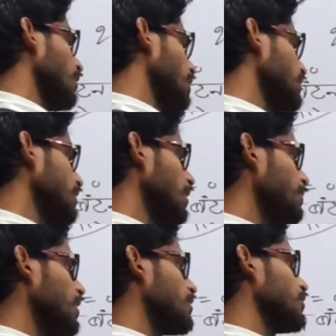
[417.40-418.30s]
इसका
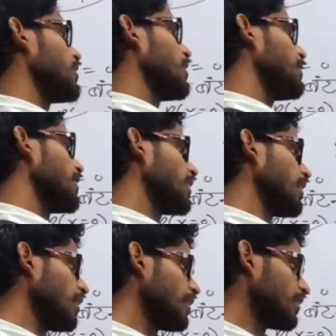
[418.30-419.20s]
मान और इसका मान
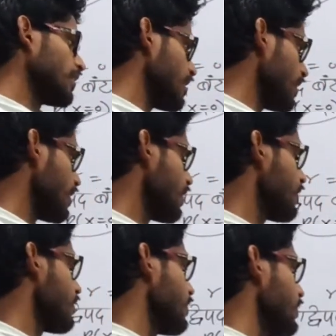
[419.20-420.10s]
निकाल लेते
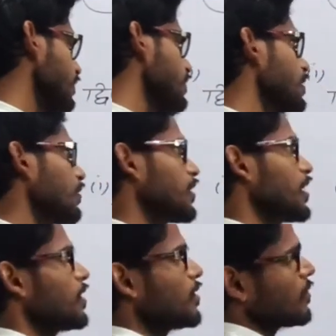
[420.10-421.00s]
हैं तो
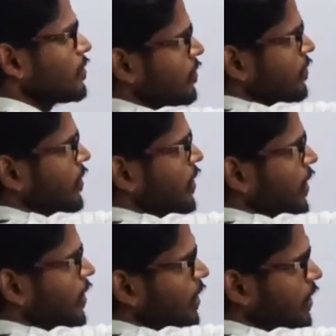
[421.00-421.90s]
यन
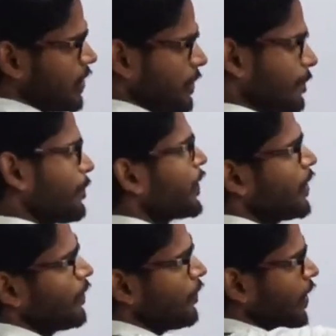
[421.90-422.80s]
एन है
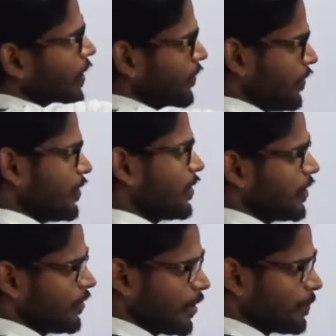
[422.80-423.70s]
फाइव
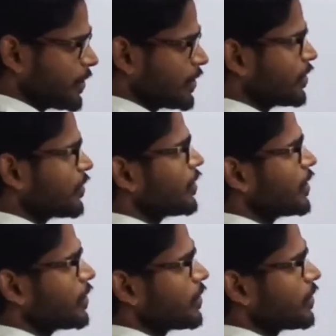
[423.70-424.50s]
और यहाँ पे जीरो है